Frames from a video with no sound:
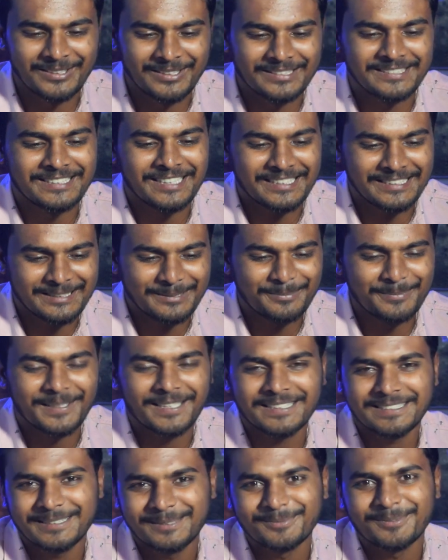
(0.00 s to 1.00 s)
ஒரு சர்ச்சு
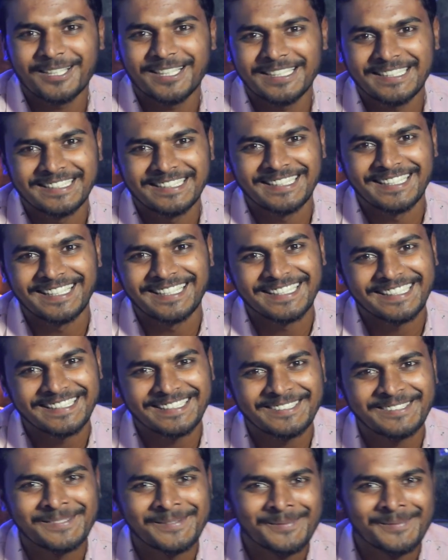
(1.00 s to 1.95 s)
பாஸ்ட் பாடியிருக்காரு